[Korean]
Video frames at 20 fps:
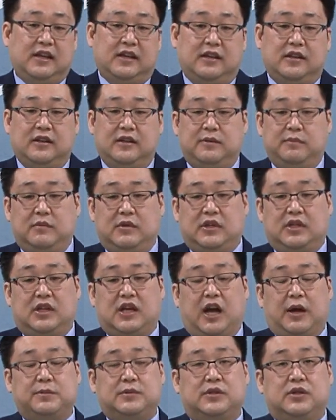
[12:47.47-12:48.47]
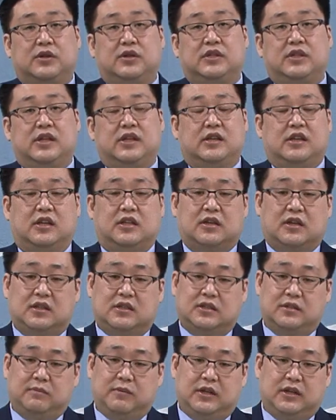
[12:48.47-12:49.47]
이미 앞서
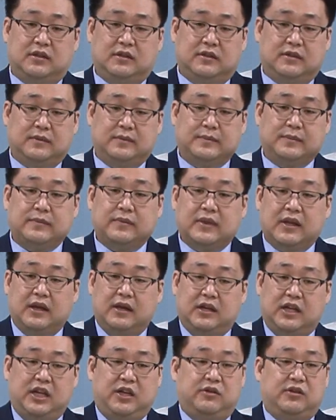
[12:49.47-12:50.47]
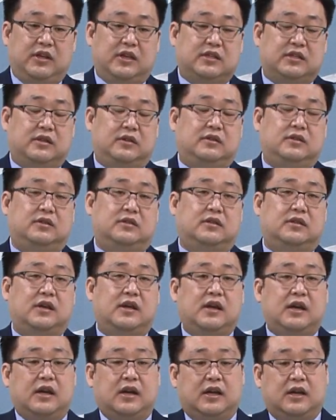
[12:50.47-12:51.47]
얘기했겠지만 레이기에서는
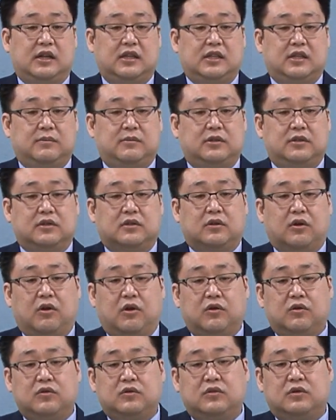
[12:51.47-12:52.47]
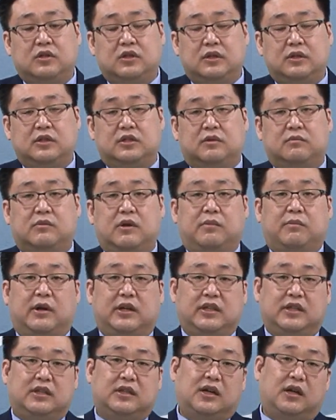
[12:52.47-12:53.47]
하나님은 거룩을 정말
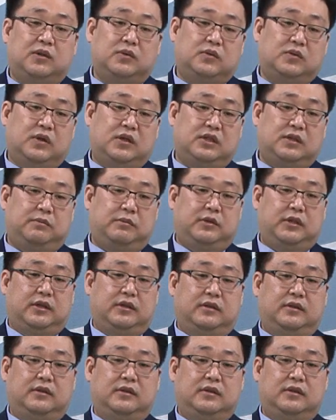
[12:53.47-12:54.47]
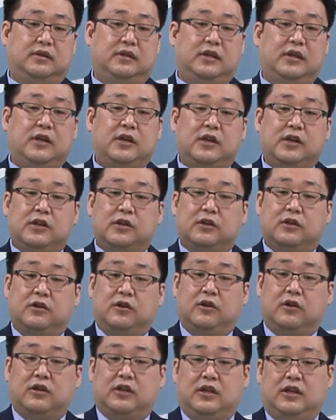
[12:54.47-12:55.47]
많이 강조하십니다.
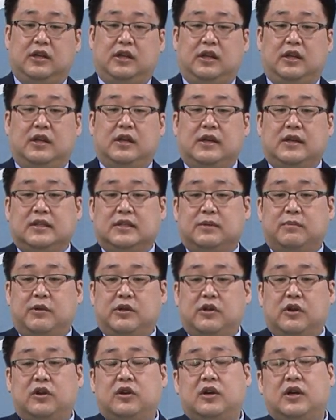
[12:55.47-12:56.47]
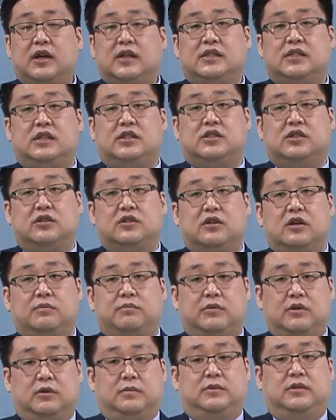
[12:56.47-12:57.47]
그렇게 정말 여러 가지의
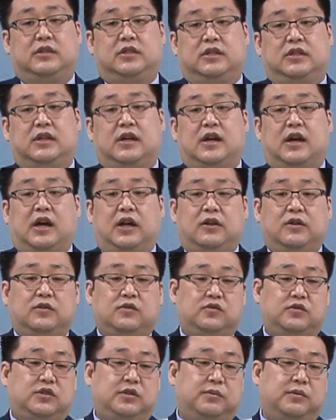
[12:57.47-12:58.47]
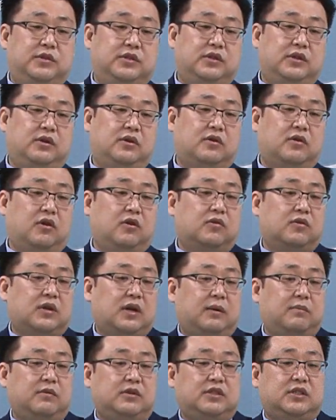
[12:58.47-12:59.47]
정결법을 알려주시면서
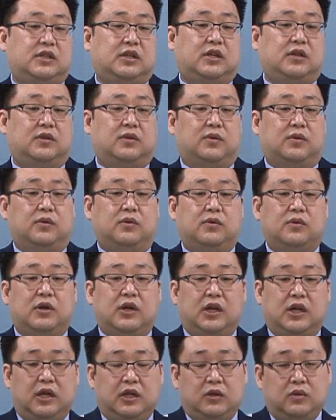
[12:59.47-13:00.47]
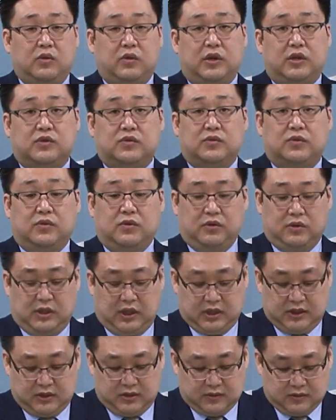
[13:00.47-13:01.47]
거룩함을 지키도록 인도해주고
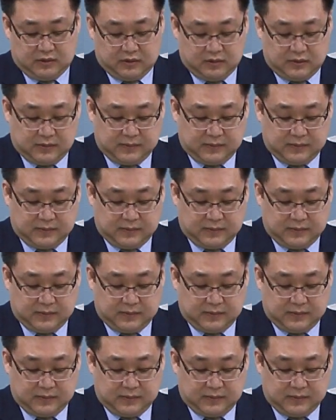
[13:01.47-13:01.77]
계시죠.